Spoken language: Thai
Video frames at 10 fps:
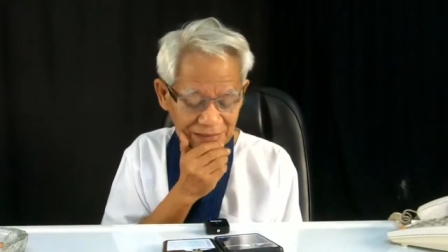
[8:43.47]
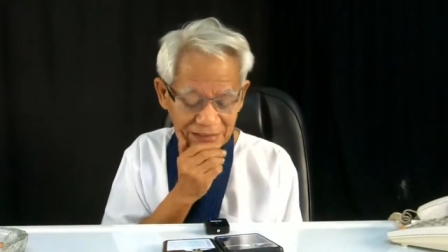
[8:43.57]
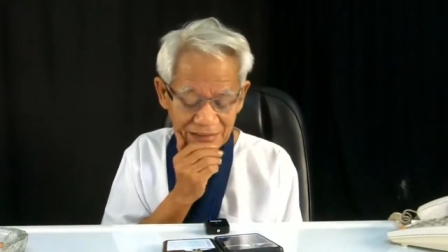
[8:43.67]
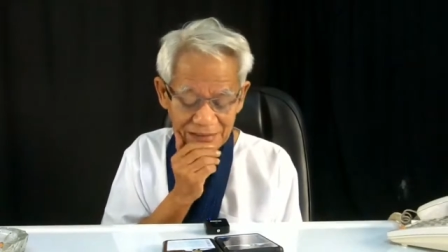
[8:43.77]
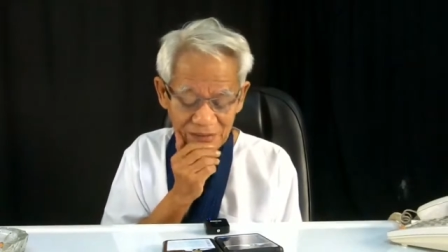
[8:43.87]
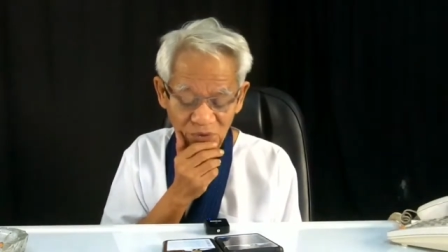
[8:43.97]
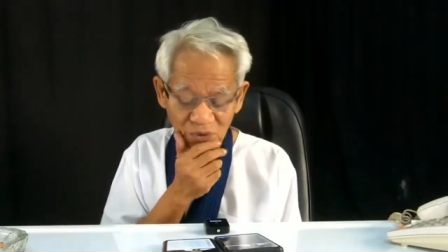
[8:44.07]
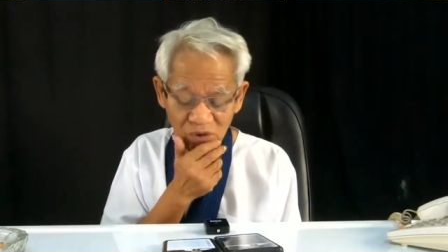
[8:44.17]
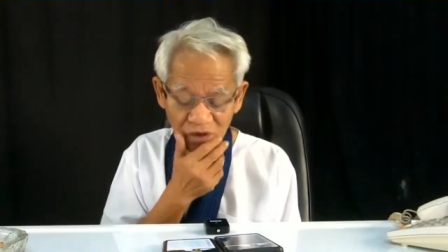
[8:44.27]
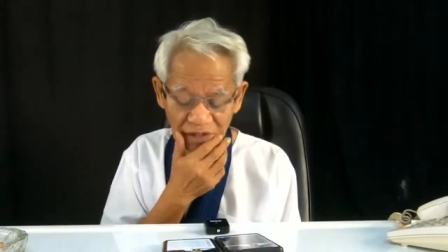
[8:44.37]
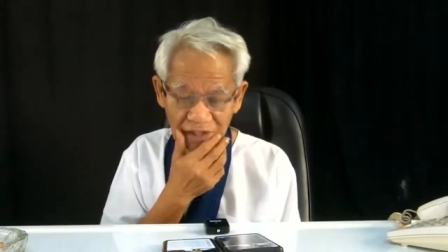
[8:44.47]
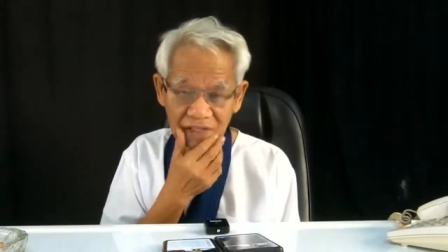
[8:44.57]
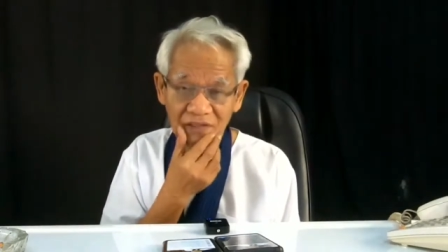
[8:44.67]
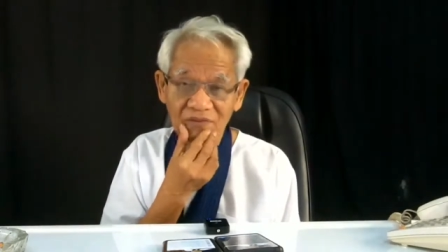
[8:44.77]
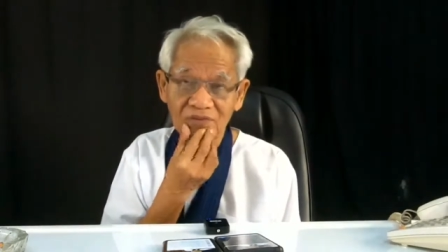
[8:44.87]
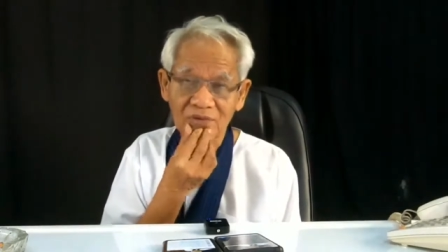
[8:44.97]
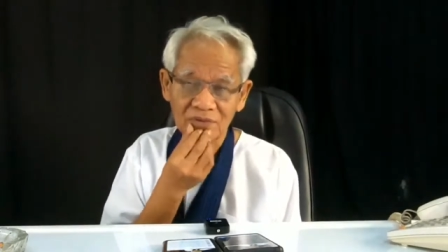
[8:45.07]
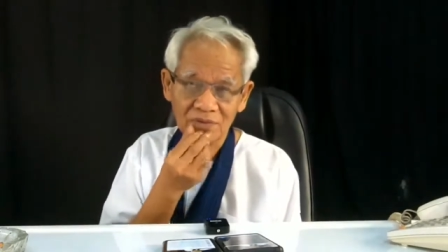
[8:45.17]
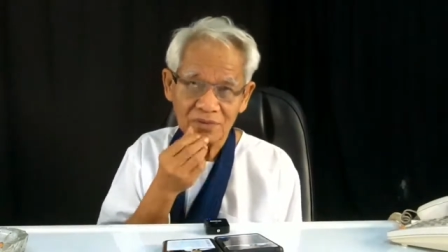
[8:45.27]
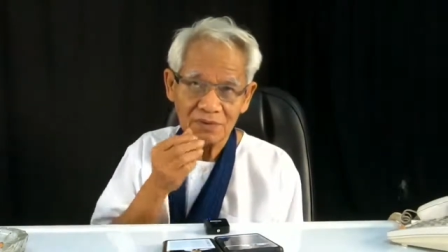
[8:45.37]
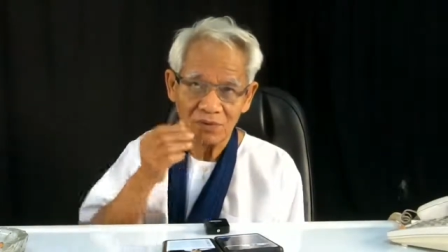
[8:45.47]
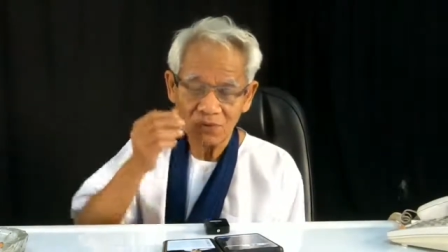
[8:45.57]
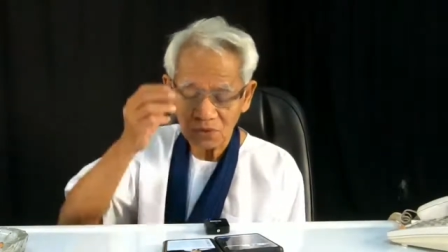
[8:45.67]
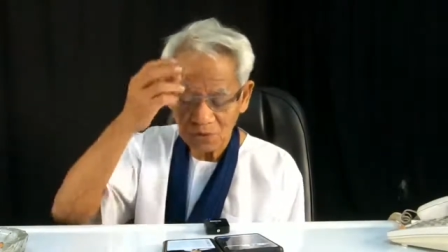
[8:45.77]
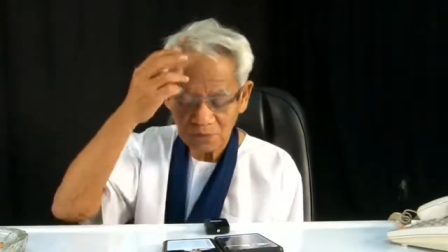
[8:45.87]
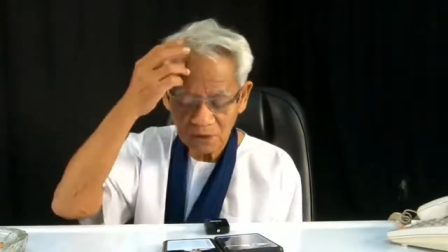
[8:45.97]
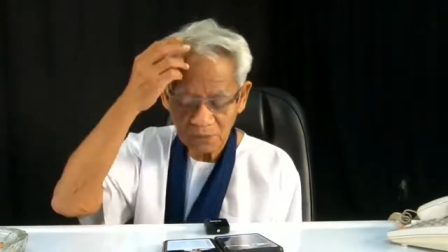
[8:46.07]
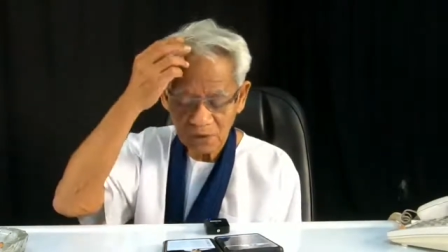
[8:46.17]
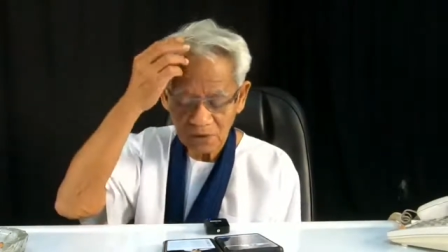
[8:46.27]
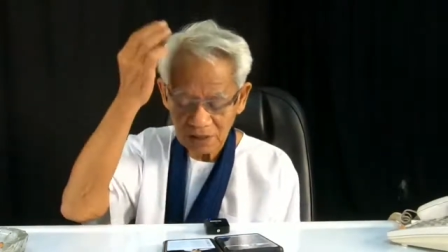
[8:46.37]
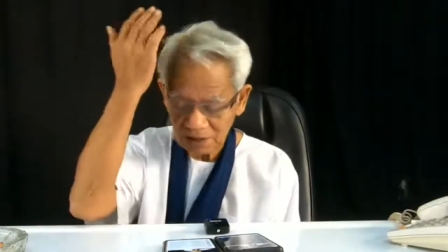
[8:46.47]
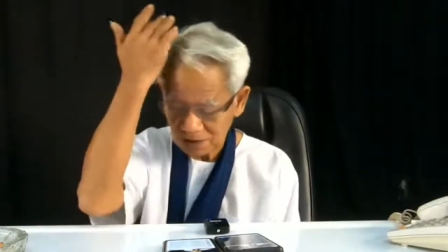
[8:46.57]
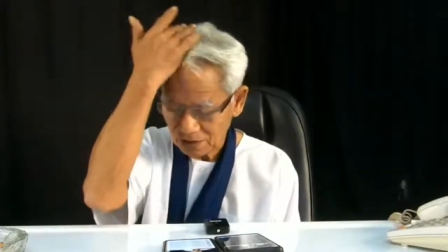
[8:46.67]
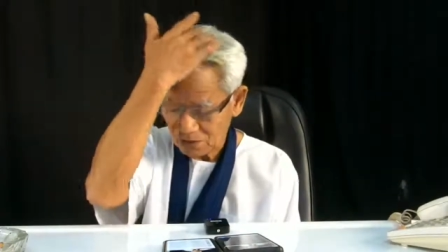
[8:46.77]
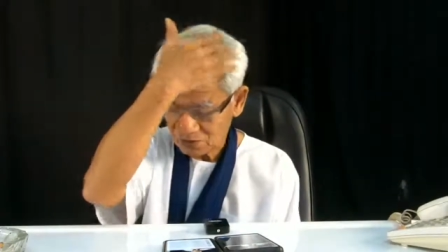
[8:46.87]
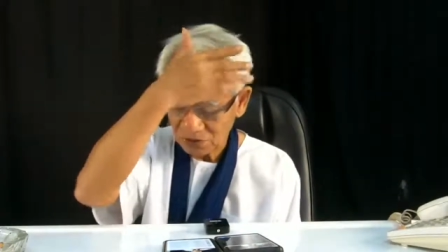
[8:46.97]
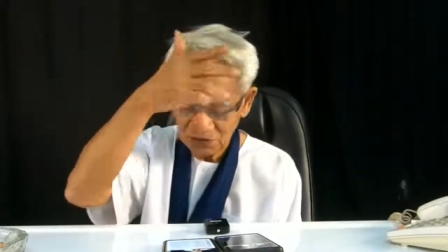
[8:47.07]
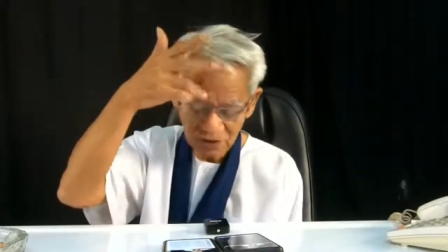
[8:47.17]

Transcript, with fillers: นั่นนั่นลุงงอกเนี่ยดีที่สุด ลุงงอก มันก็บอกกันแล้วเนี่ยงอกจ